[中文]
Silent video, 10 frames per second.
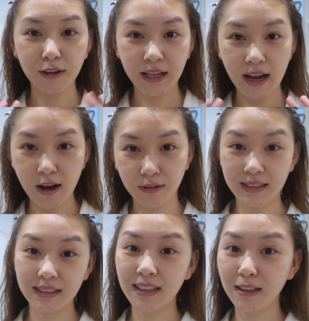hello，大家好，
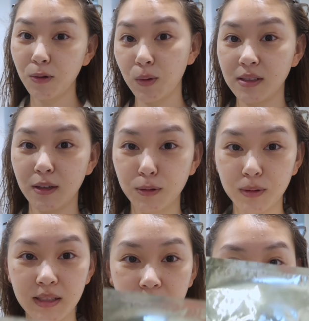今天呢，我想
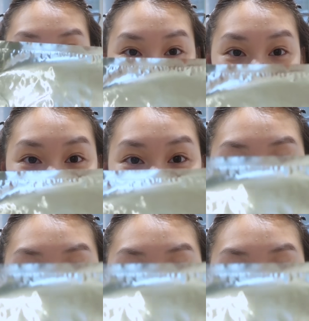用一下雅诗兰